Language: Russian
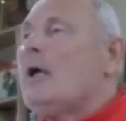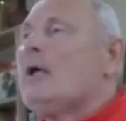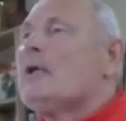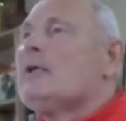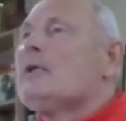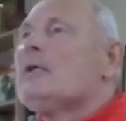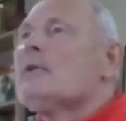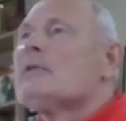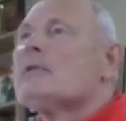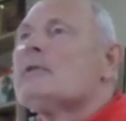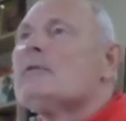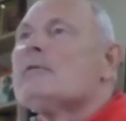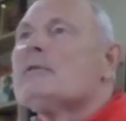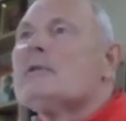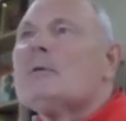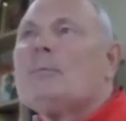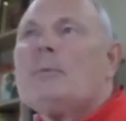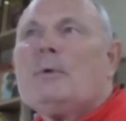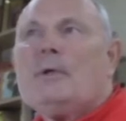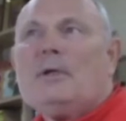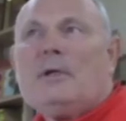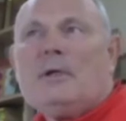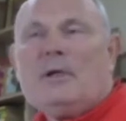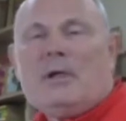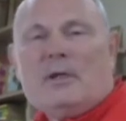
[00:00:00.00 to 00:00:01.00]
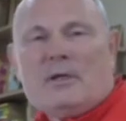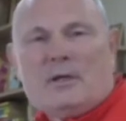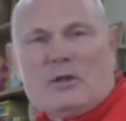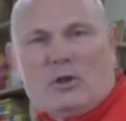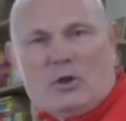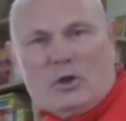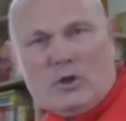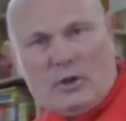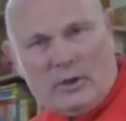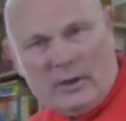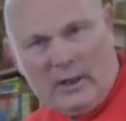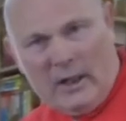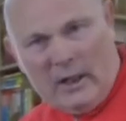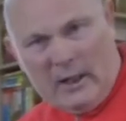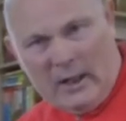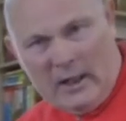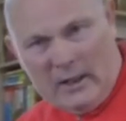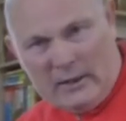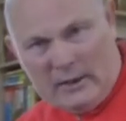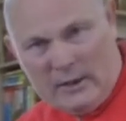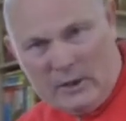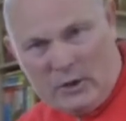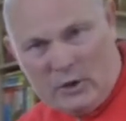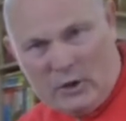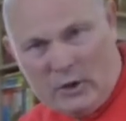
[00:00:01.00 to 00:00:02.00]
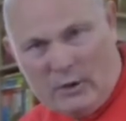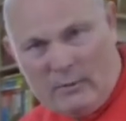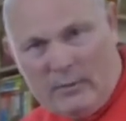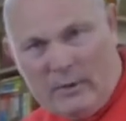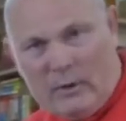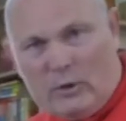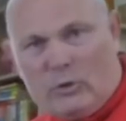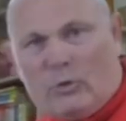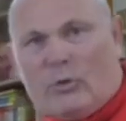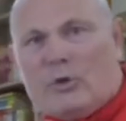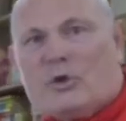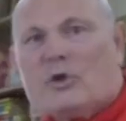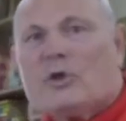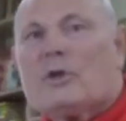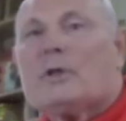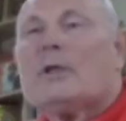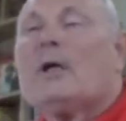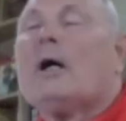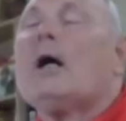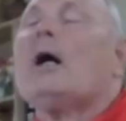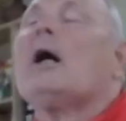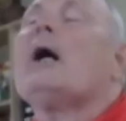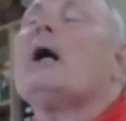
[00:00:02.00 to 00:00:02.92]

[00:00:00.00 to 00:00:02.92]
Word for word: Если у тебя есть какая-то червоточина,